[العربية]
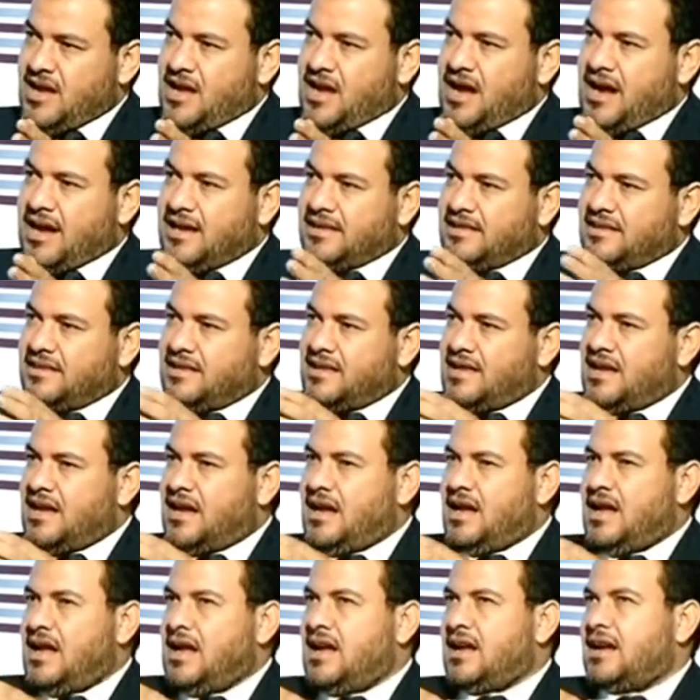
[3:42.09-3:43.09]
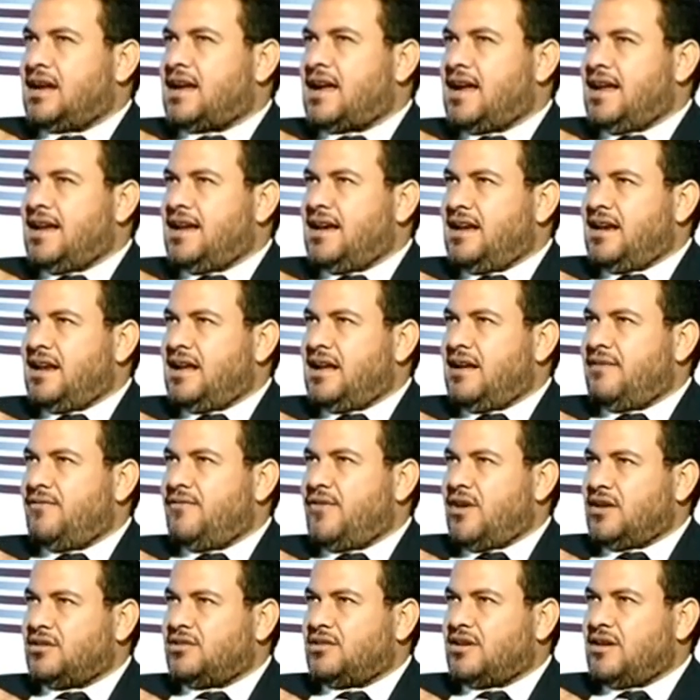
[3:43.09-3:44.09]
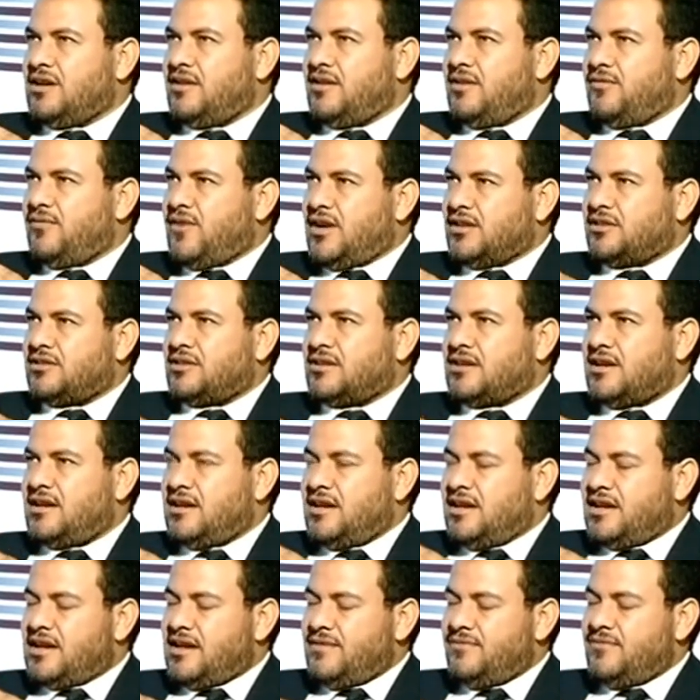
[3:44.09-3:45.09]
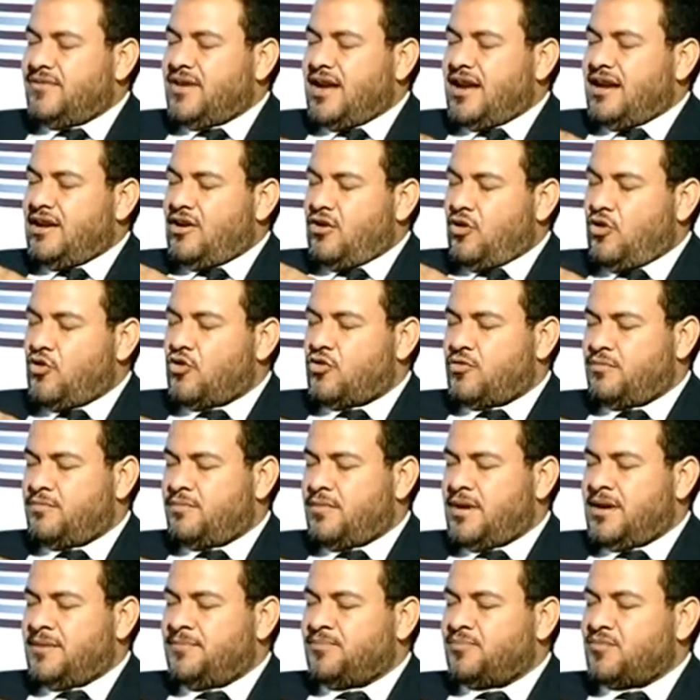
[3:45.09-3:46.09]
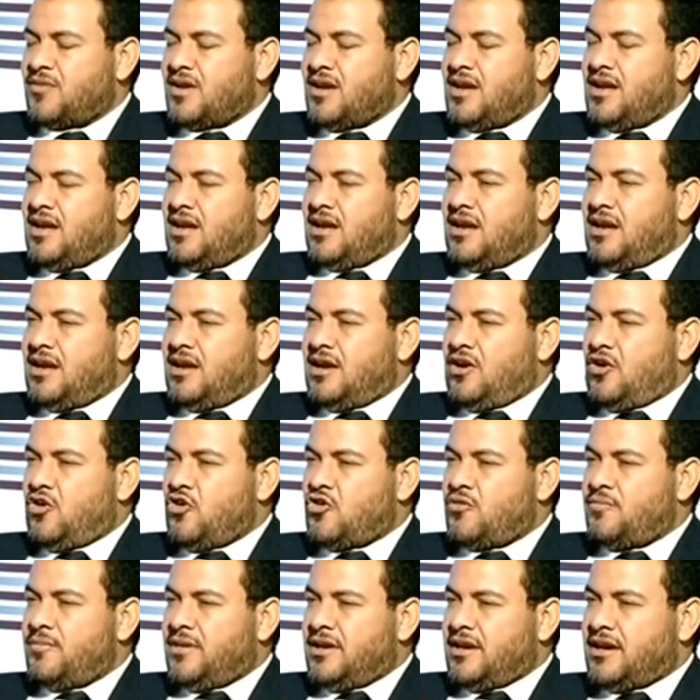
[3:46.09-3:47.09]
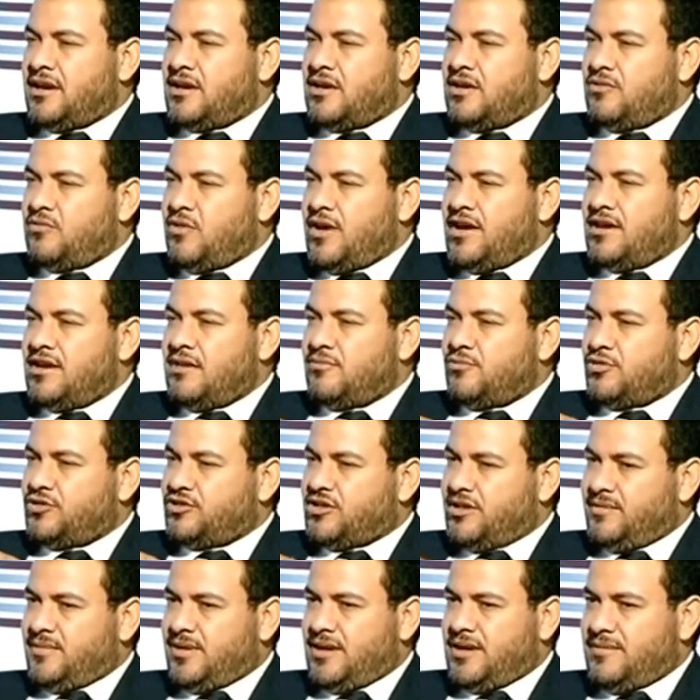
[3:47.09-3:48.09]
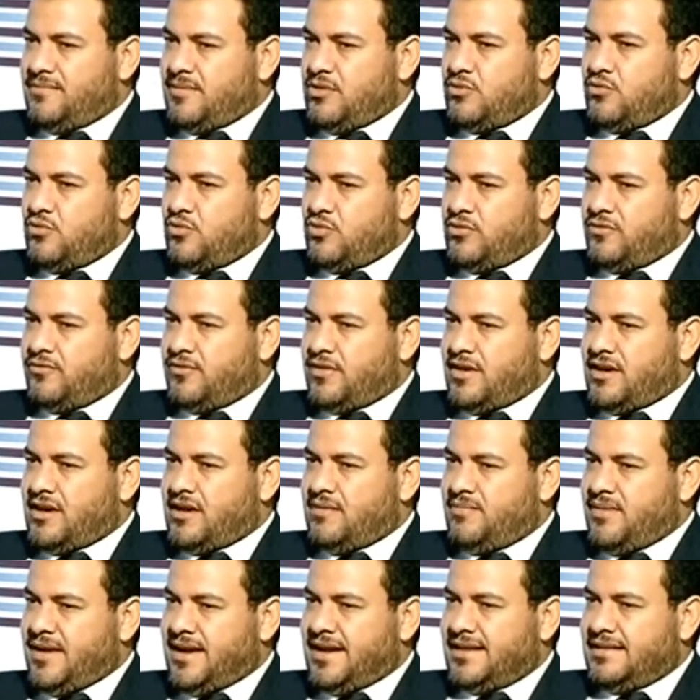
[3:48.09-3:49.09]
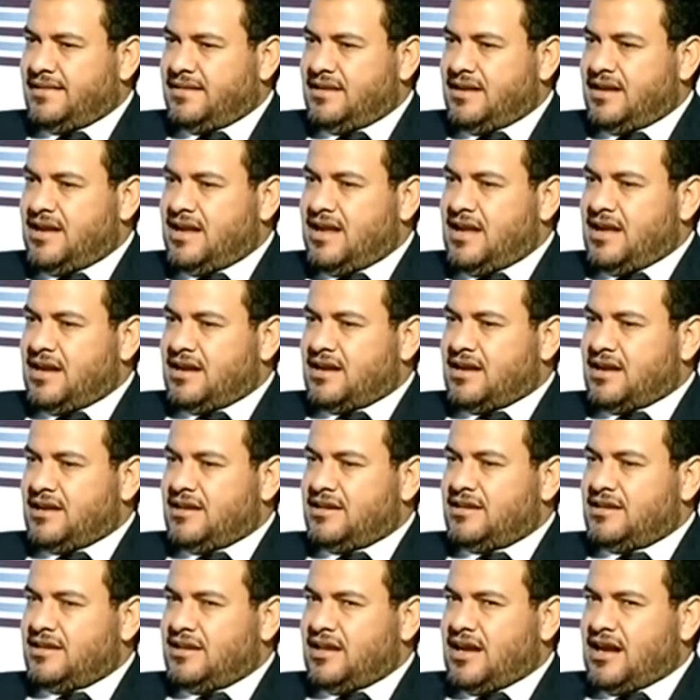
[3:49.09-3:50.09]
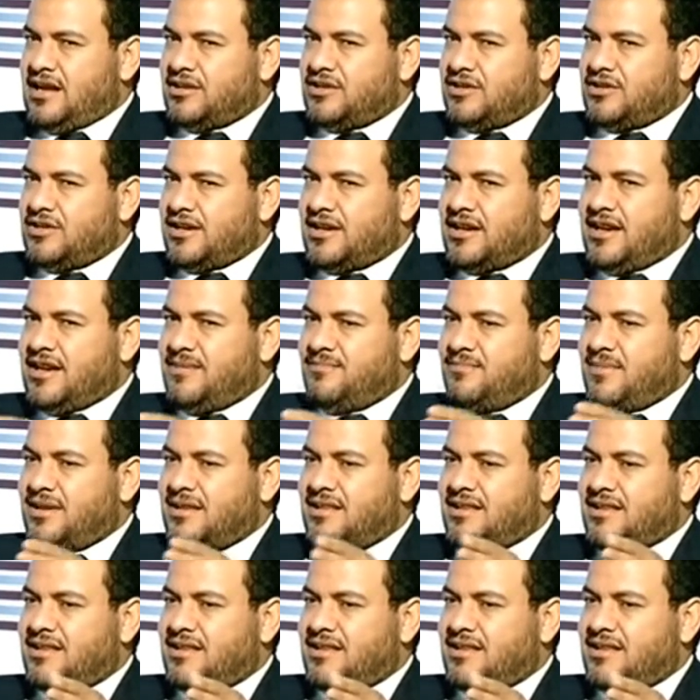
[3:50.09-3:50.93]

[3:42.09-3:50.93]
حتى خلى الفتره اللي كان فيها الحكم آه، حكم الاخوان المسلمين موجود في البلد كان حضرتك لما